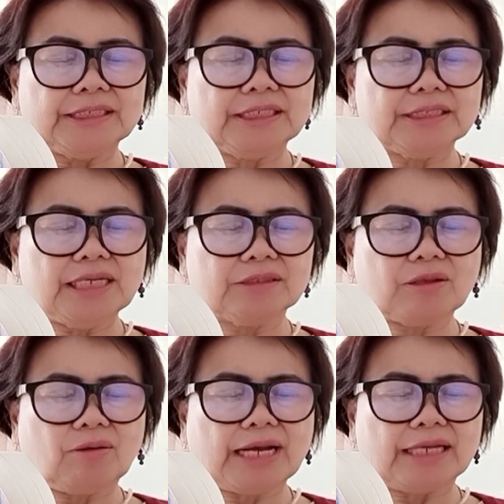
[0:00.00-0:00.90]
ที่เอื้อ
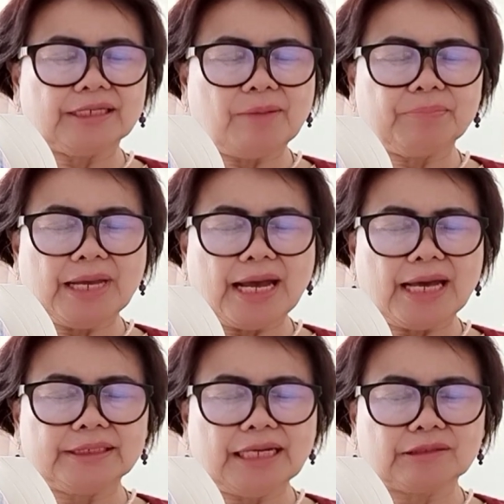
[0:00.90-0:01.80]
ต่อการทำงา
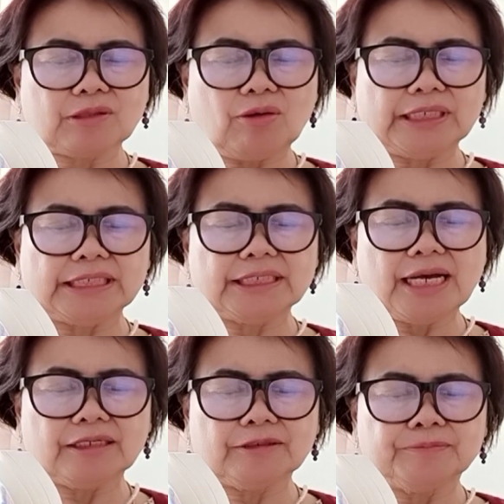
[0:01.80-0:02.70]
นอย่างต่อเนื่อง